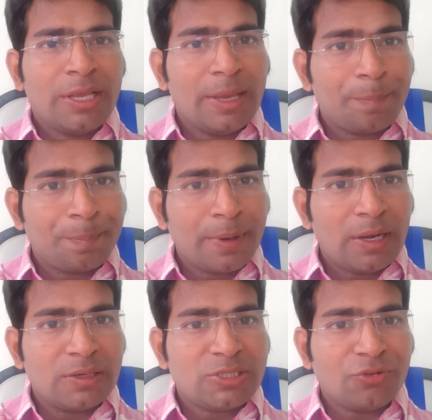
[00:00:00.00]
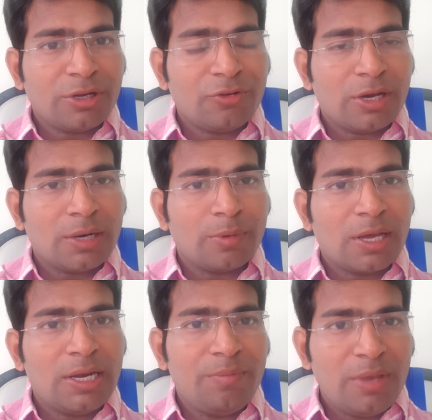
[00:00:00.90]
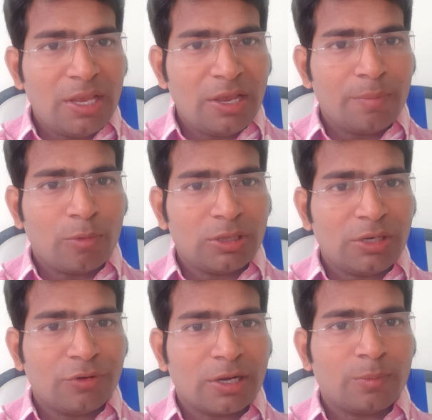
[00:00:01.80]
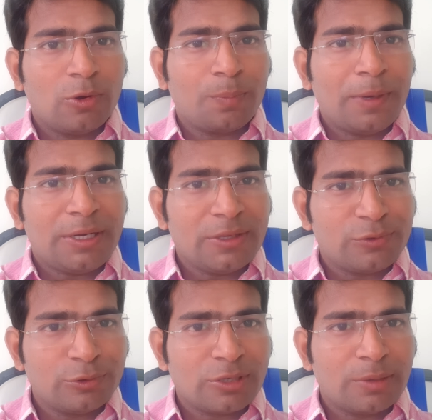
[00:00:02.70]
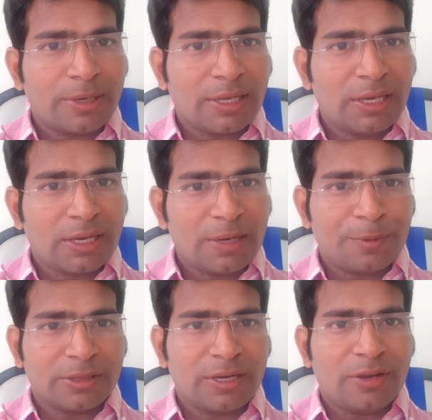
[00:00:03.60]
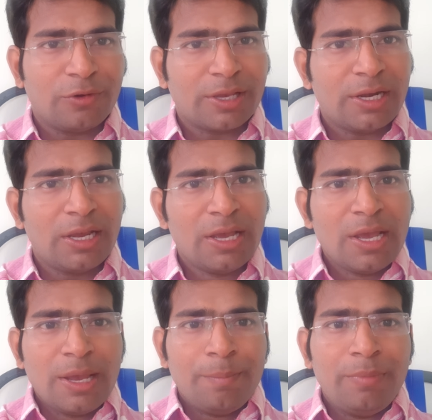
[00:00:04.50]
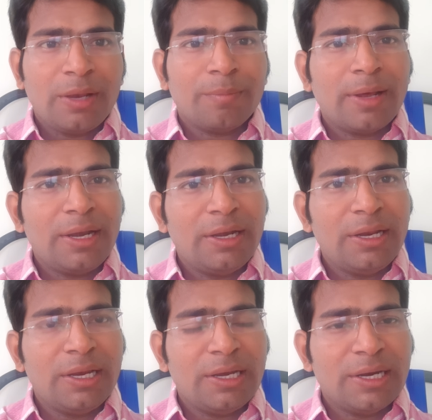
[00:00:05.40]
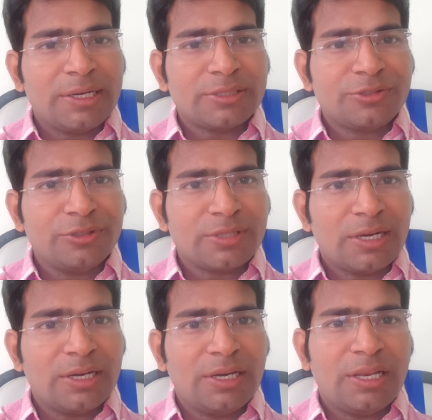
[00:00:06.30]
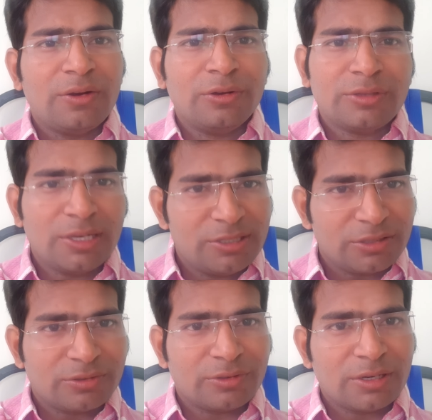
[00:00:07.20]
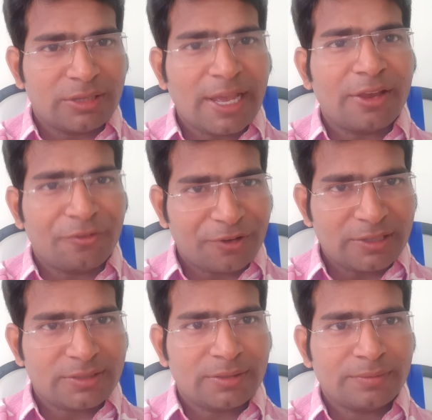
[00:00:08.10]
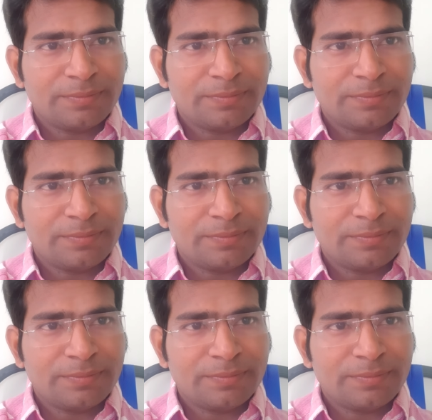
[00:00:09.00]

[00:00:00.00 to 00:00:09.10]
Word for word: ఏప్రిల్ చివరి వారం కానీ మే మొదటి వారంలో పెట్టే సూచనలు మనకి కనపడుతున్నాయి ఓకేనా మీకు మరిన్ని లేటెస్ట్ న్యూస్లు అనేది నేను తెలియజేస్తుంటాను థ్యాంక్ యూ ఫ్రెండ్స్